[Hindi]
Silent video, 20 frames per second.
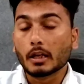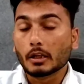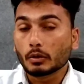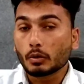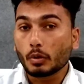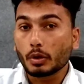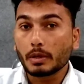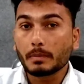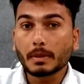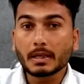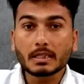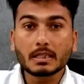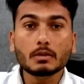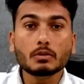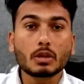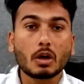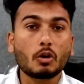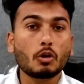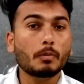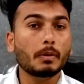तो इमर्सिव
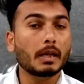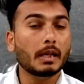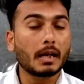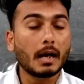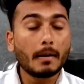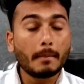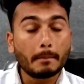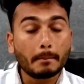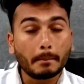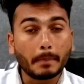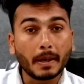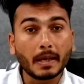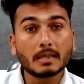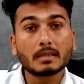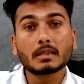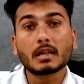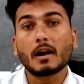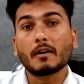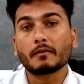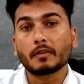साउंड मिलेगा
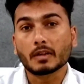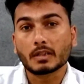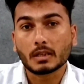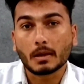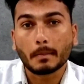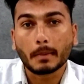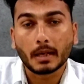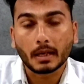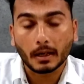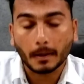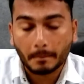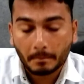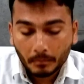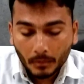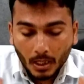बेस काफ़ी अच्छा मिलेगा